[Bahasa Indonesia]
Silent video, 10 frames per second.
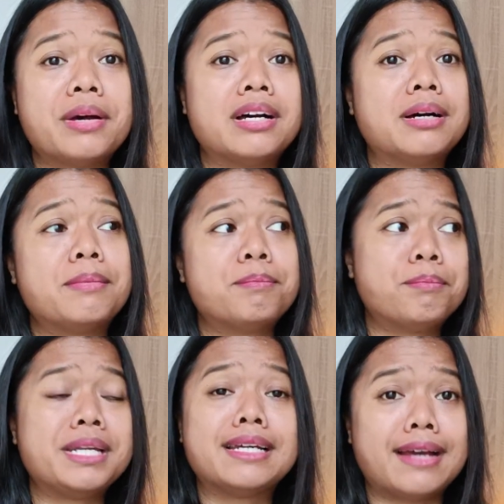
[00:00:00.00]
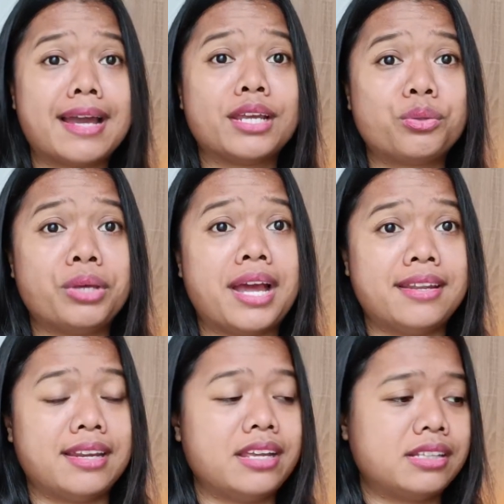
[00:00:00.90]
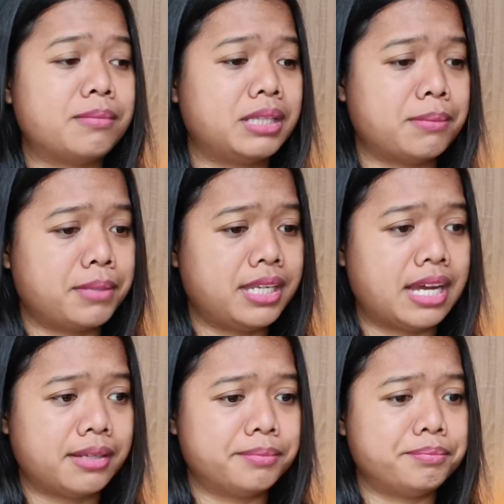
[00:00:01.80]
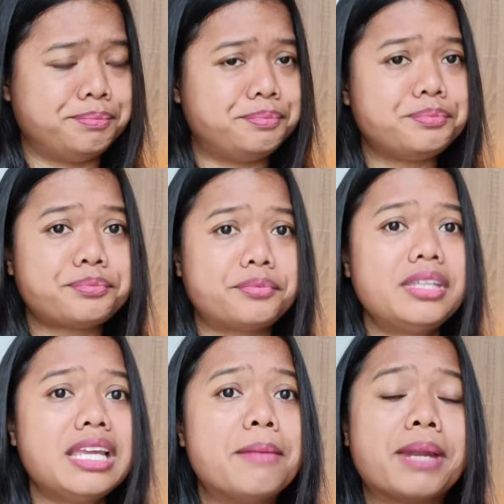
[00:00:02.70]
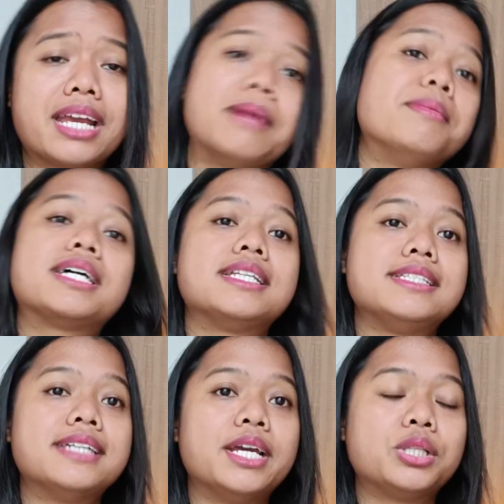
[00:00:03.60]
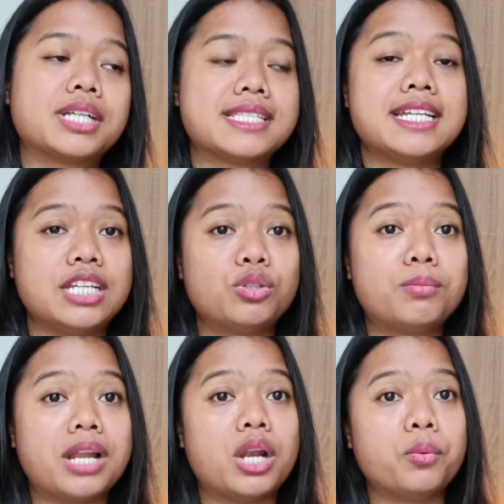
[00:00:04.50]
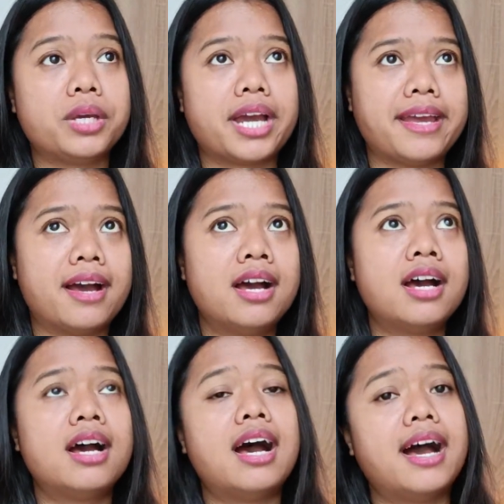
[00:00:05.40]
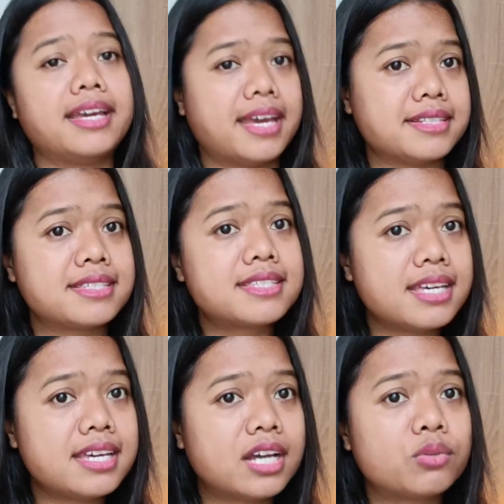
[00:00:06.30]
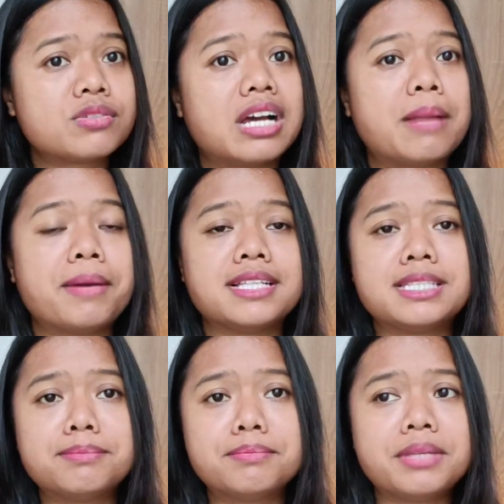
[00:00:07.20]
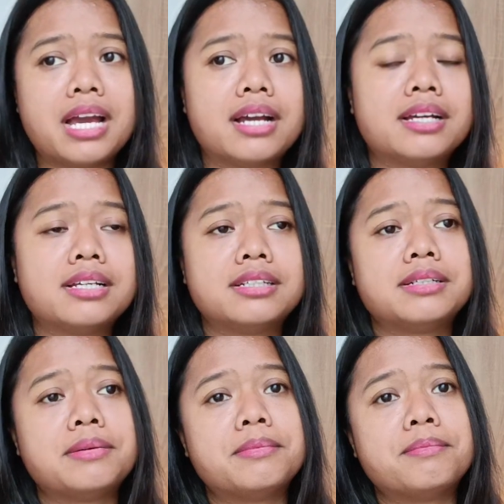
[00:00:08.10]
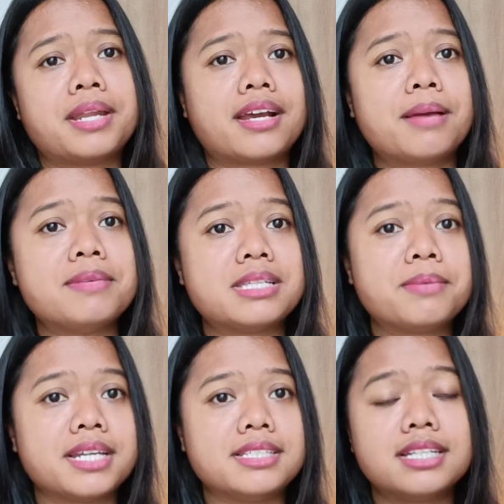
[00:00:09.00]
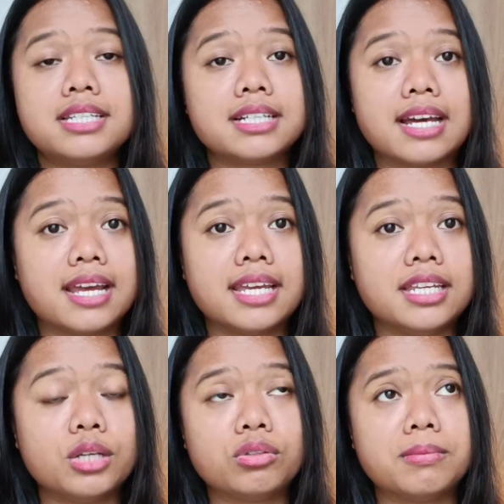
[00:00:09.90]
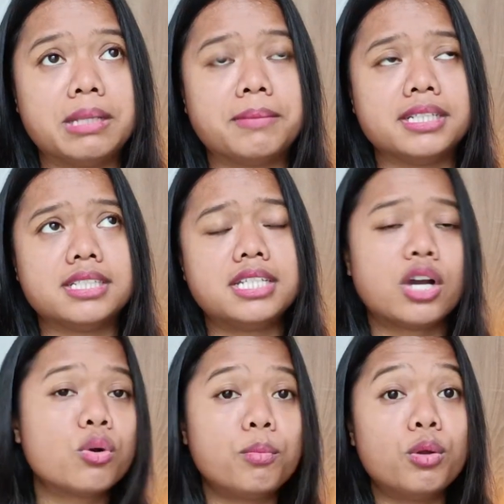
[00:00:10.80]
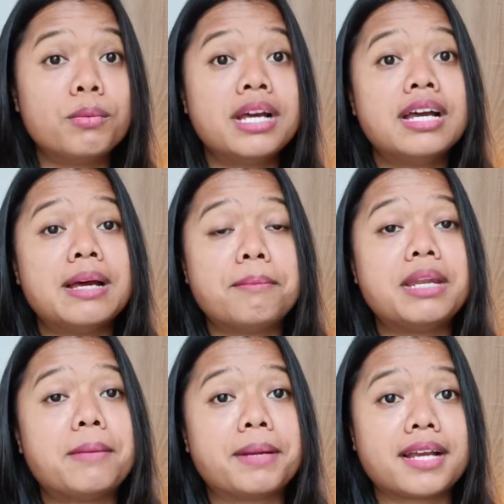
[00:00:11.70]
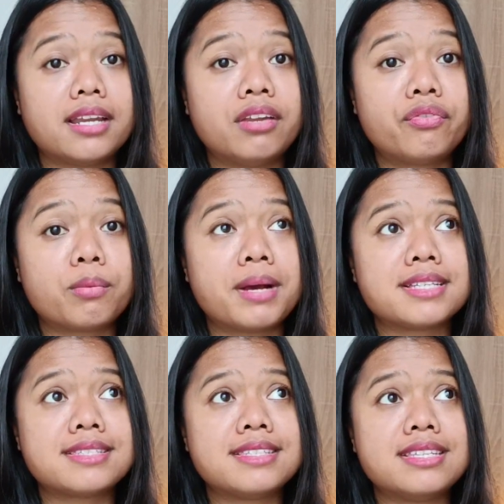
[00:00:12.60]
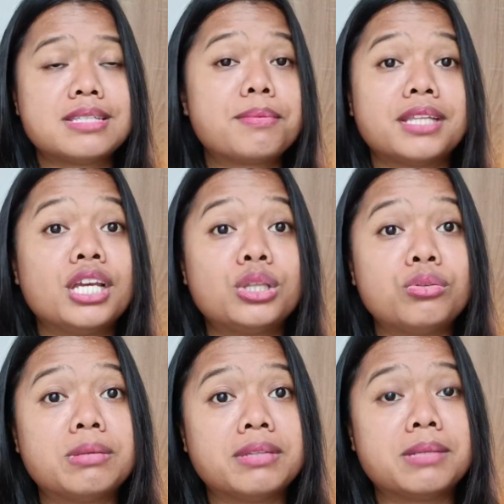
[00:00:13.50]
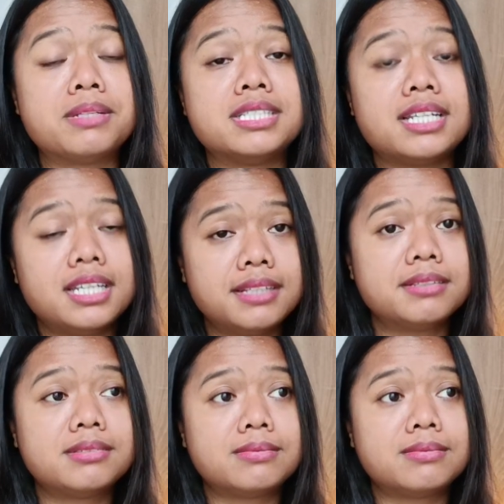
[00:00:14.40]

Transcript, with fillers: uh, mendengar gitu ya dari teman-teman yang mereka bekerja ke sini tuh melalui kayak agensi atau segala macem yang mereka bisa bekerja di negara ini gitu teman-teman jadi aku belum mendapatkan informasi seperti itu teman-teman jadi